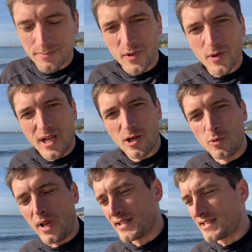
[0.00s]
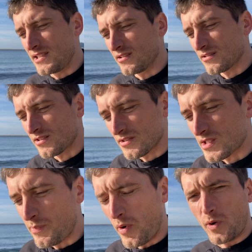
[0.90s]
po kalkulacji no to
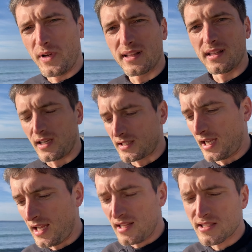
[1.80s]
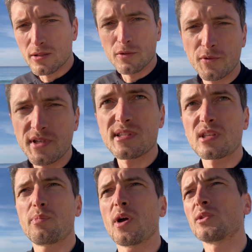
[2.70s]
sporo jednak, ale
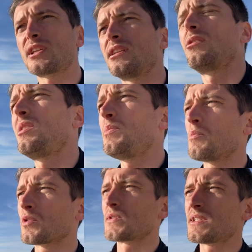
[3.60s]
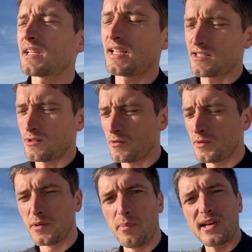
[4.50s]
125 tego typu motocykle są
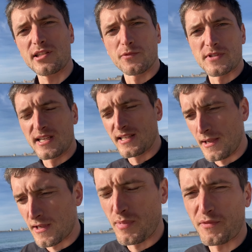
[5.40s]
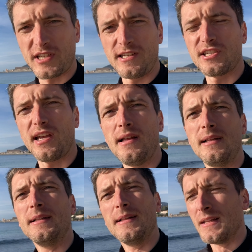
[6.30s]
bardzo w cenie chyba wszędzie
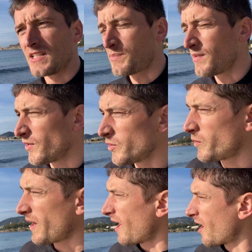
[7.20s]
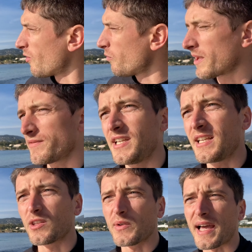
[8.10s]
z powodu na
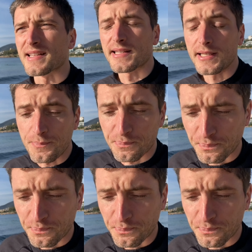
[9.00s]
uprawnienia do jazdy,